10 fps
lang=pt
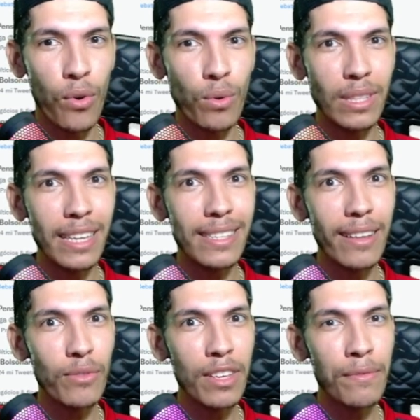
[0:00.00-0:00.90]
O
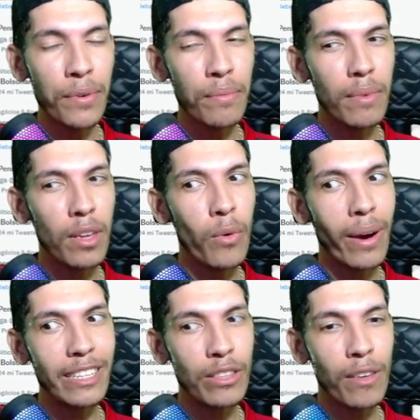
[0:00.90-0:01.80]
terceiro nível, eu
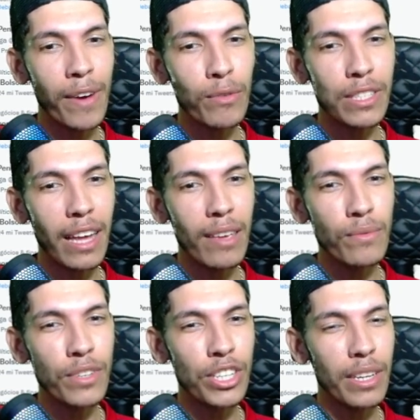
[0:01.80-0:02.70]
acredito que vai custar aí
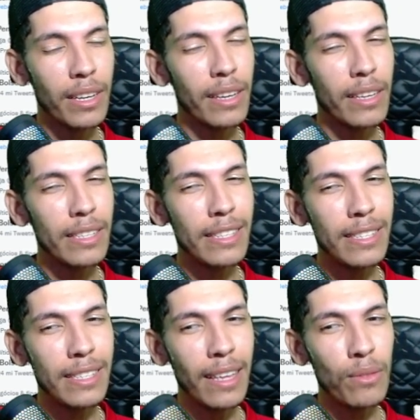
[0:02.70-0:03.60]
uns
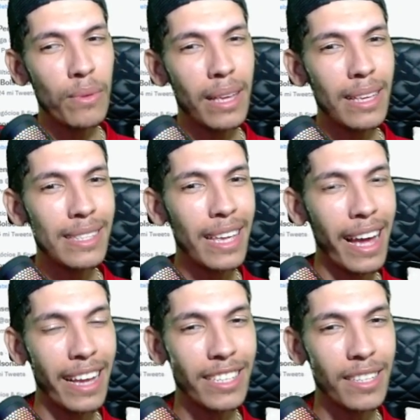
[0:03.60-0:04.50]
115
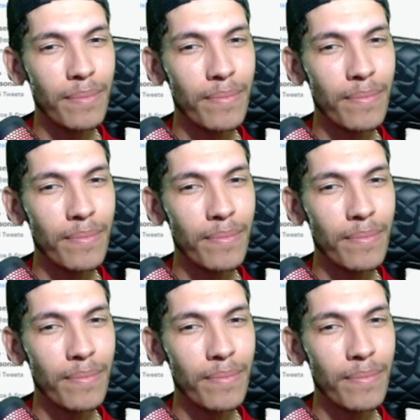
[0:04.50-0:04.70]
reais.